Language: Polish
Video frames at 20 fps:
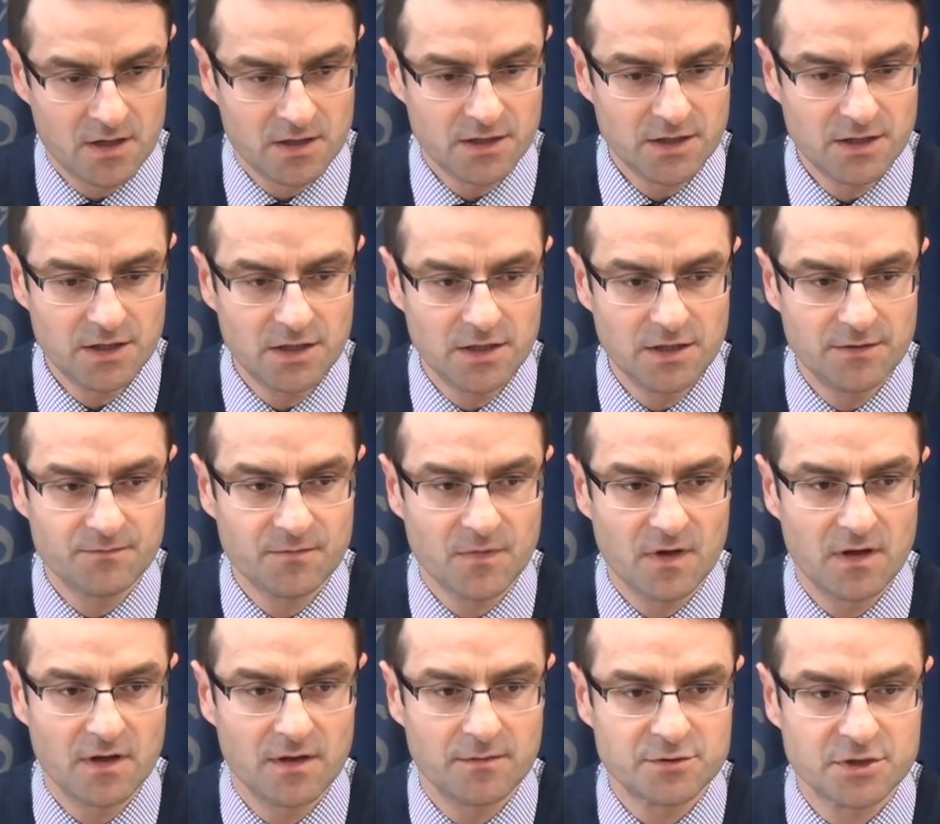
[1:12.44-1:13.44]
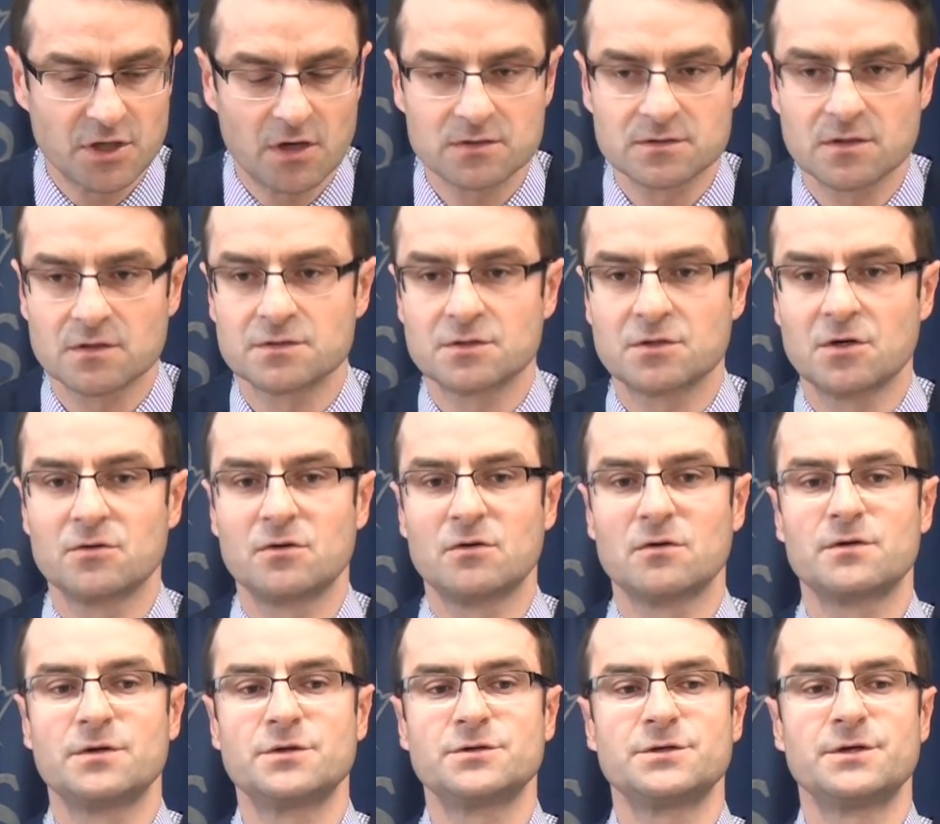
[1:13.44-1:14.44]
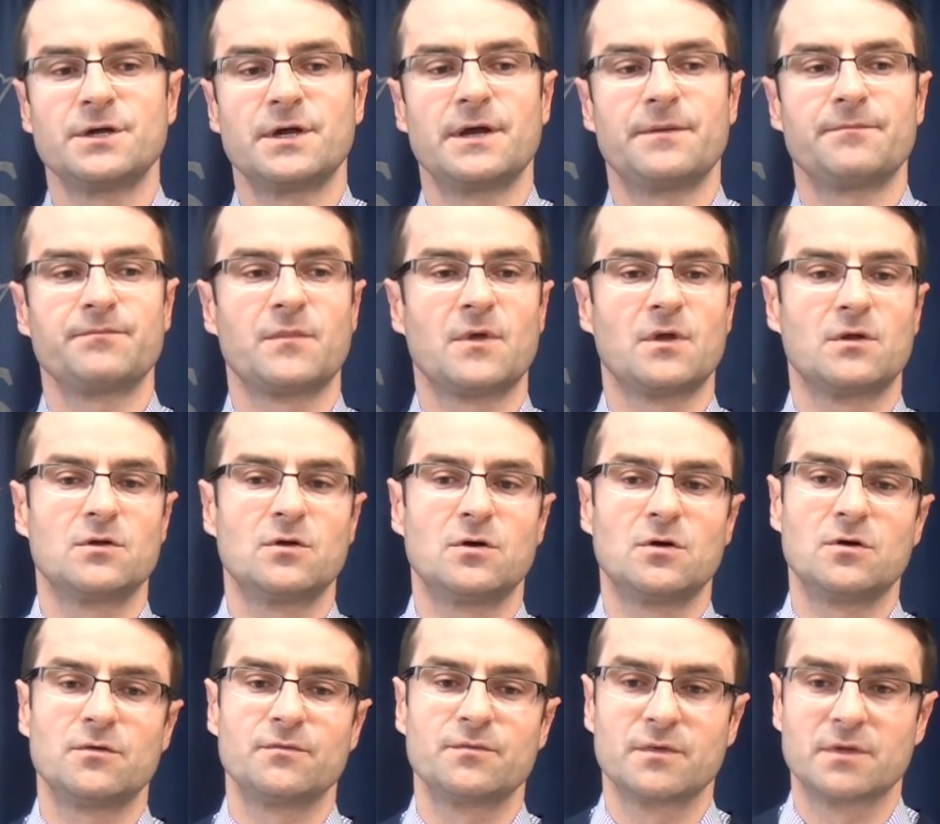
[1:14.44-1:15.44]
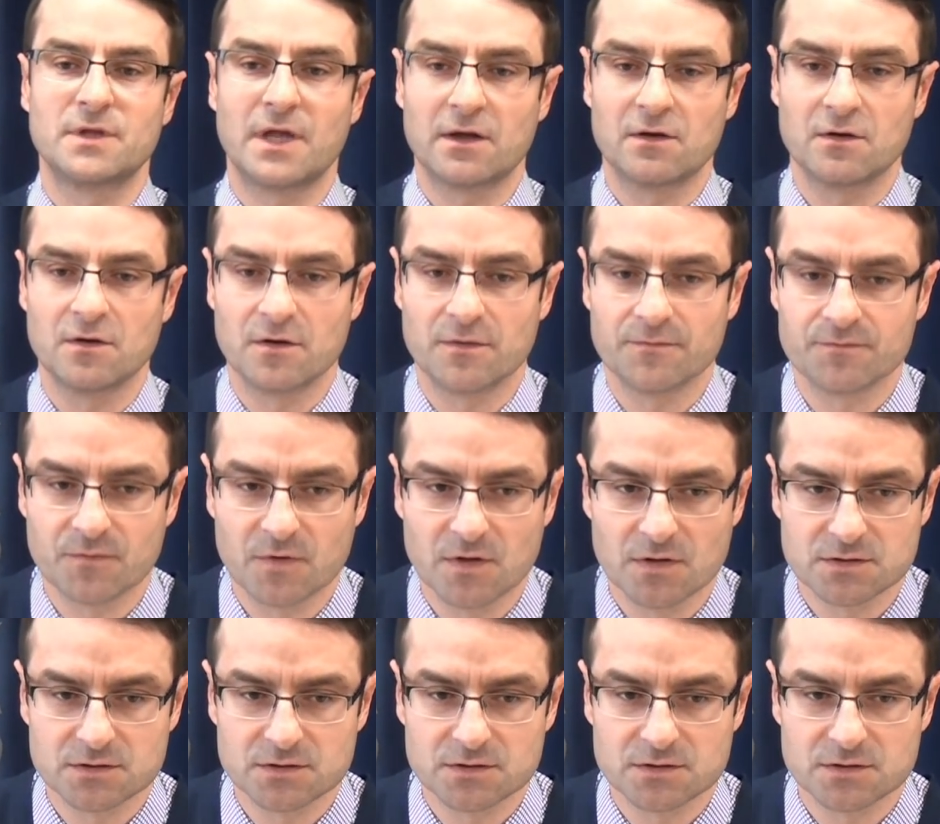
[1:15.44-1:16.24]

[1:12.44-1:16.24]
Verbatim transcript: I przechodząc chronologicznie do tego,